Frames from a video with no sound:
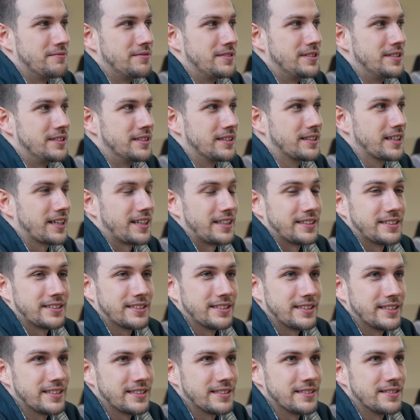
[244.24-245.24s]
wie
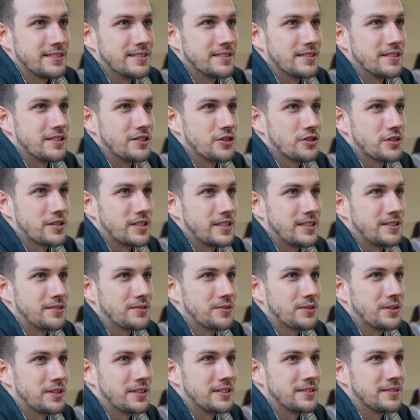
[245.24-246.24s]
Krankheiten entstehen
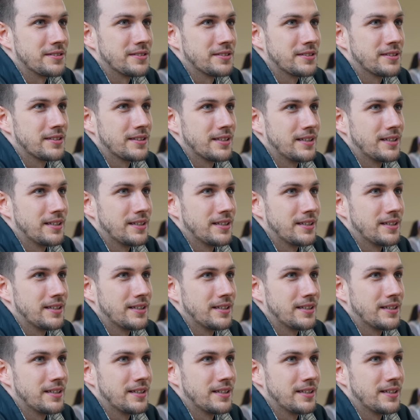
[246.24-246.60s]
können,